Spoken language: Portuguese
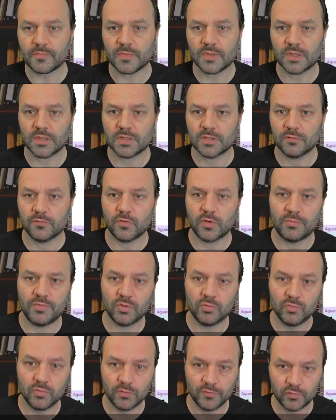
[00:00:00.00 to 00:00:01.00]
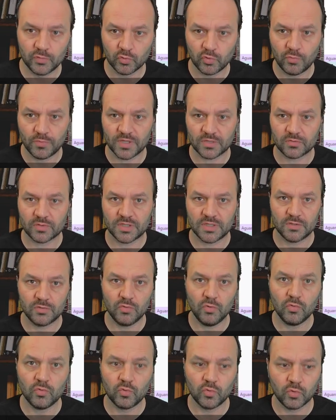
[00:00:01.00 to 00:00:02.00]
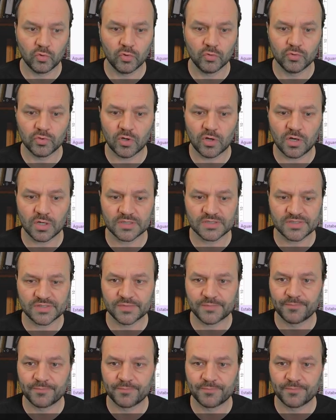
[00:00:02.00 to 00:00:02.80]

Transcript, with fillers: Então, vou abrir um novo documento aqui no Google Docs